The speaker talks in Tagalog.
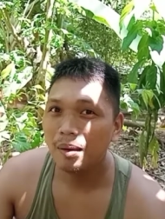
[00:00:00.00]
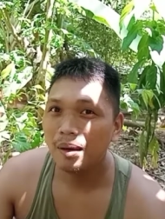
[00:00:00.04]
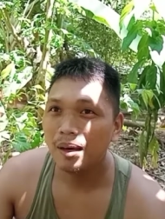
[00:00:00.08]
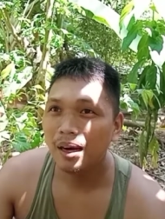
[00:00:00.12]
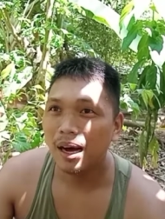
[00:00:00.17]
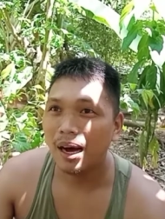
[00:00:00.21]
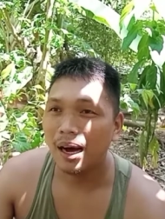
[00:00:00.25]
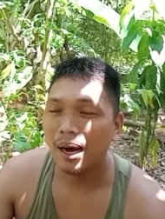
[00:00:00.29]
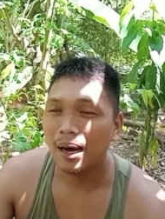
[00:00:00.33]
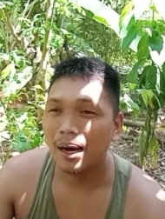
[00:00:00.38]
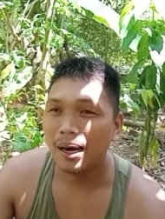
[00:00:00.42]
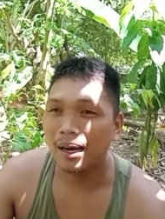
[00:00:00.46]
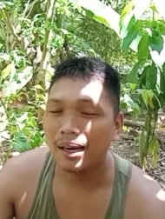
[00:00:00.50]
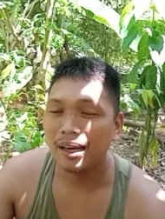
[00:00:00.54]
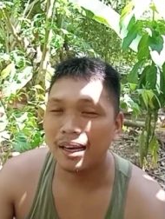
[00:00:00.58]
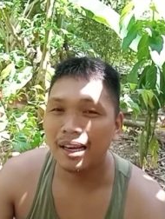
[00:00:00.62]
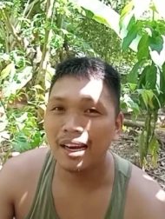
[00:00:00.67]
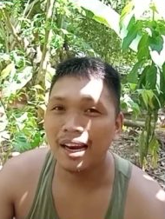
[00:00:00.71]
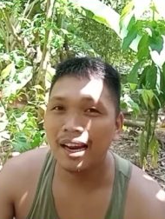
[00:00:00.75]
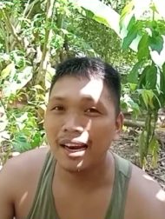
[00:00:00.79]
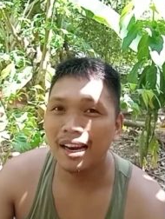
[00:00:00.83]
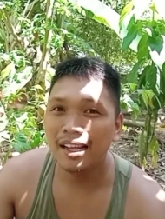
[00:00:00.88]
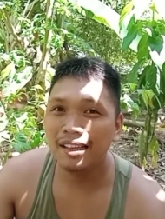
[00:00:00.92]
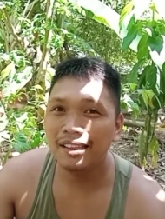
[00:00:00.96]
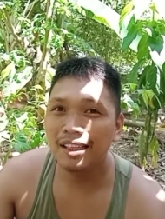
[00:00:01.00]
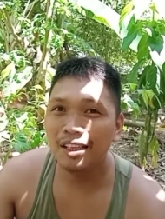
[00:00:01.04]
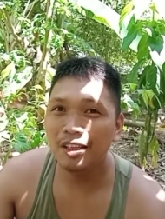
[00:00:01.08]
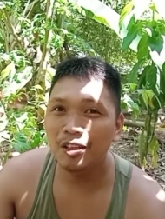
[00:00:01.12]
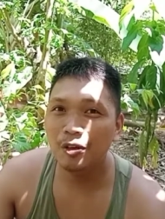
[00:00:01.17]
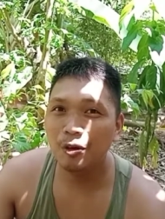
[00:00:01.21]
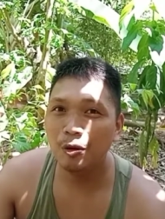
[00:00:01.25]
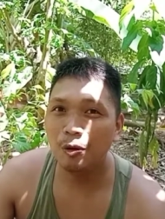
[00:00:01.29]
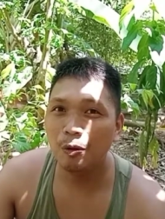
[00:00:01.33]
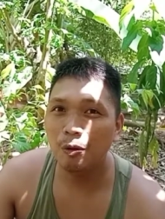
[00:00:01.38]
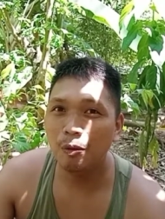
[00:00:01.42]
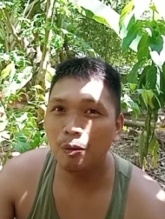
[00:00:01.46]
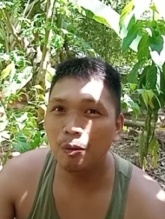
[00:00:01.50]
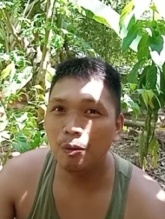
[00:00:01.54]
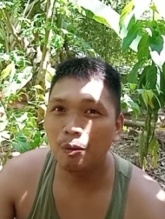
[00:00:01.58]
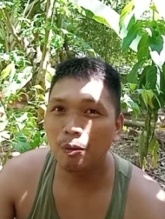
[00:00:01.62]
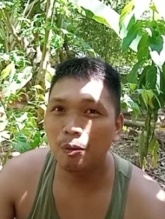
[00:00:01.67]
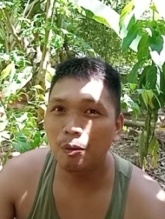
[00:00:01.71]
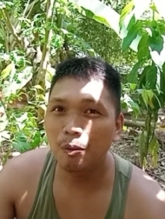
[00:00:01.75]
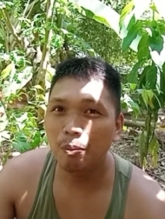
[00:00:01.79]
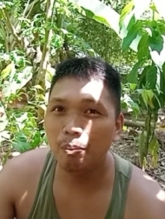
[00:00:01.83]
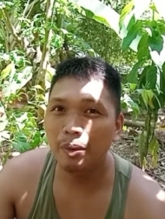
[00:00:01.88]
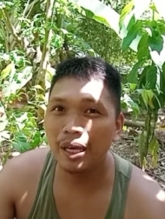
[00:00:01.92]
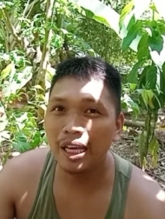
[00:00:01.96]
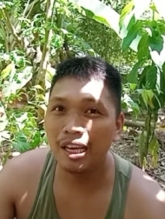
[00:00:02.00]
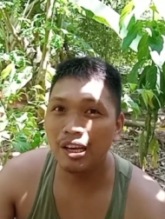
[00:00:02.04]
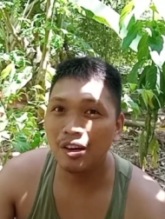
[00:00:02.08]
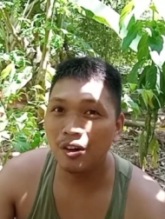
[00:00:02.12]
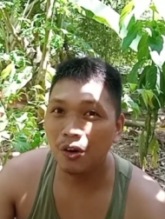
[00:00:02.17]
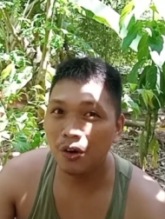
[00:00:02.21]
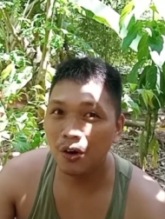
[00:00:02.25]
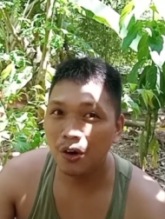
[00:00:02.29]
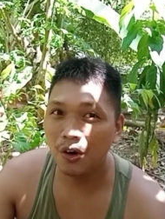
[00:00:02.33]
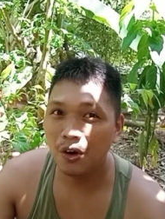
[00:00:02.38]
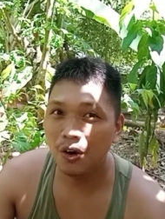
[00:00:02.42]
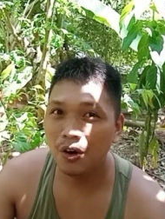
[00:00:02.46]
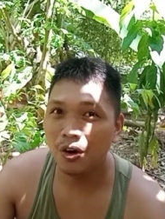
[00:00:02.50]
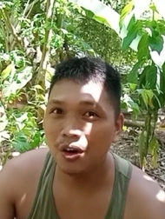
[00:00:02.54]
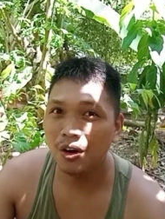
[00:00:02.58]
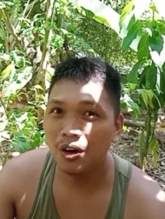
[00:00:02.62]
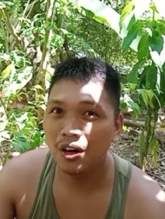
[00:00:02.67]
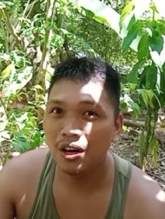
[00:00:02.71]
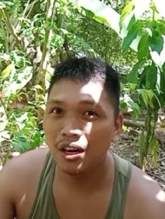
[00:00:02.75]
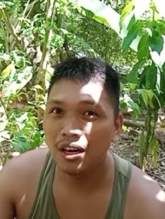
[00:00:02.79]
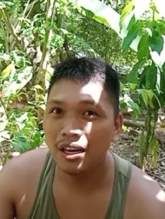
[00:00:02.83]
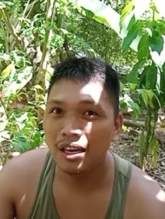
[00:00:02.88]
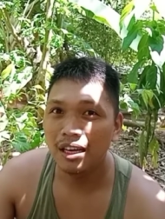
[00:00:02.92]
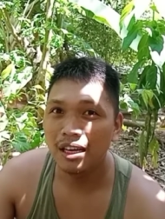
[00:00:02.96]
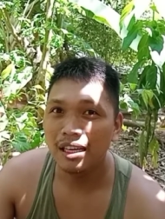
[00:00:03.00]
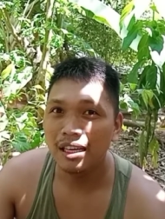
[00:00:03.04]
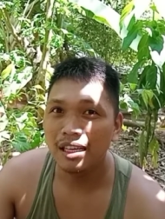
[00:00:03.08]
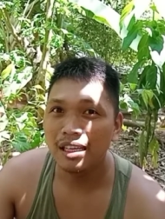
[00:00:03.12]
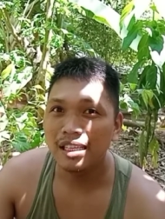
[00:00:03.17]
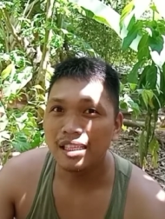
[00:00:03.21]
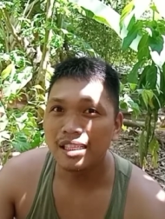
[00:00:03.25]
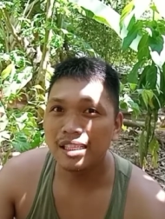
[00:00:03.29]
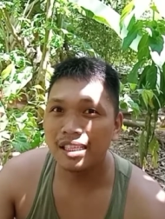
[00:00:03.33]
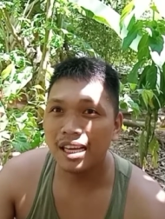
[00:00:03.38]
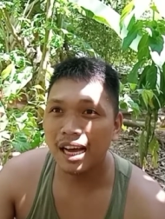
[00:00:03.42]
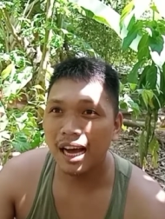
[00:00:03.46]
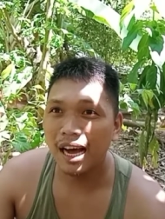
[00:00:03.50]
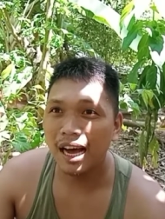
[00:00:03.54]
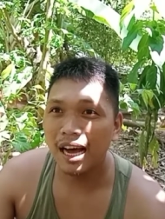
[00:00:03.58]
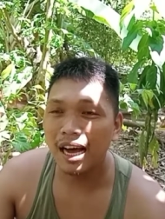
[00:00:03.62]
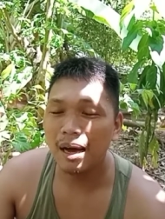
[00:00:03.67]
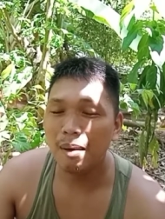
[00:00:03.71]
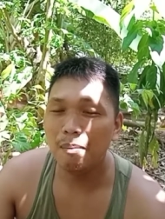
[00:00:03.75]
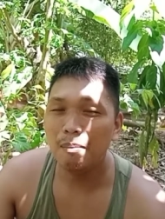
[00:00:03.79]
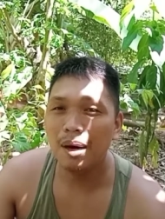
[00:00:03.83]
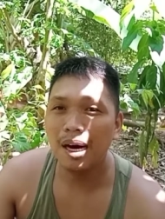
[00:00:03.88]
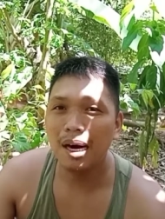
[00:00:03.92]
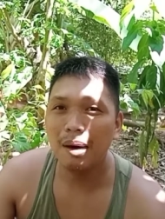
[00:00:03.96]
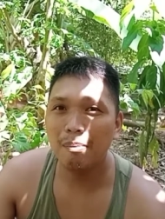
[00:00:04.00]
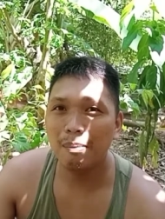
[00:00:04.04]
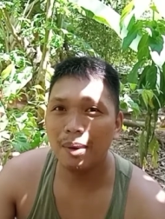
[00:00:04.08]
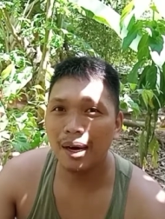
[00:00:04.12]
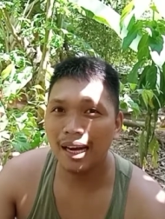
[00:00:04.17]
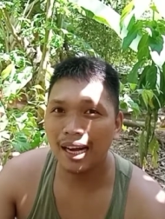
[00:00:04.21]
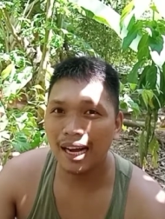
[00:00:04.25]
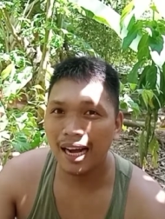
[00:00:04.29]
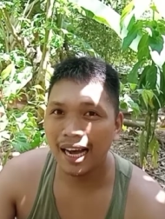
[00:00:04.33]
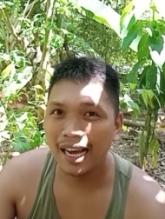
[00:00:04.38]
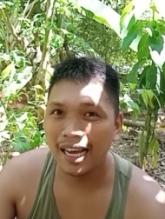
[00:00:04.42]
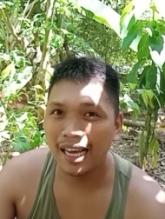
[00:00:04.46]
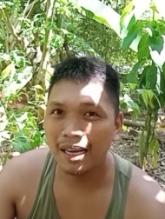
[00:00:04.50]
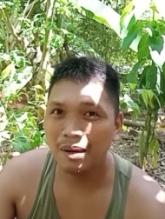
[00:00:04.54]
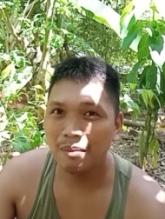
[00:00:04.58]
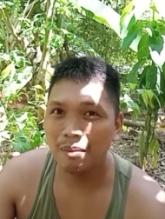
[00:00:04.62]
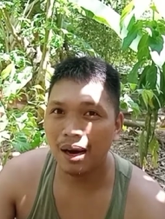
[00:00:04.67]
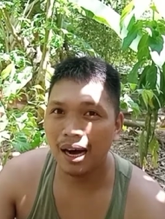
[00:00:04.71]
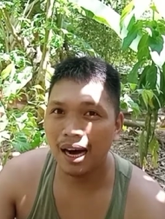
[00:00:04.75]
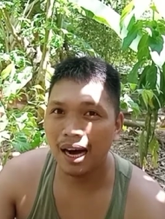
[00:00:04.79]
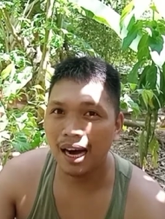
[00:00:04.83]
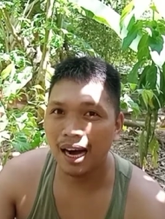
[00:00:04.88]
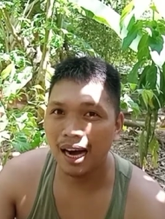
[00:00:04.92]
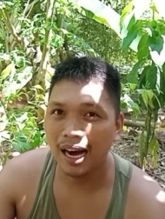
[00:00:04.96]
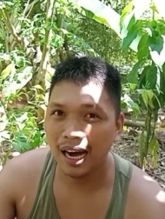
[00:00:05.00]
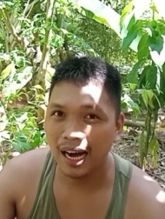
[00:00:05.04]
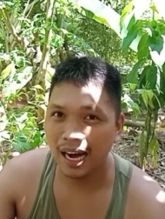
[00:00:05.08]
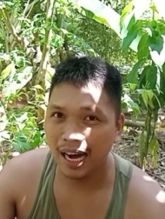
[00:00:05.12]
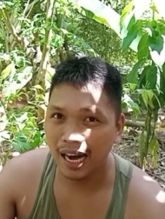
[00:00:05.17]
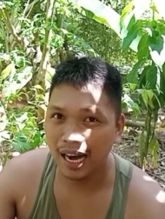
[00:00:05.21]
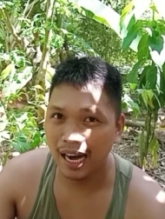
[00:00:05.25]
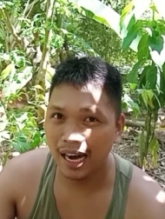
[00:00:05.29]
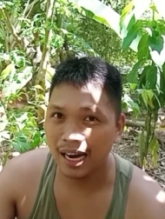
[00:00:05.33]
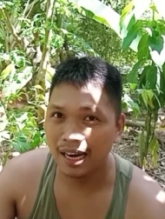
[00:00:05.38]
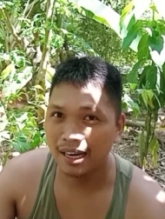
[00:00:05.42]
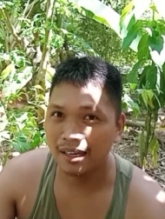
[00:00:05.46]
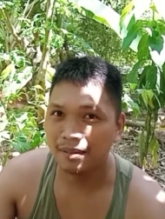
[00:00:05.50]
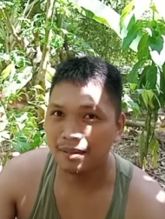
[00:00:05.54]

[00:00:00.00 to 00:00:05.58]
Uh, kilala din yung Bicol sa mga pagkaing maanghang.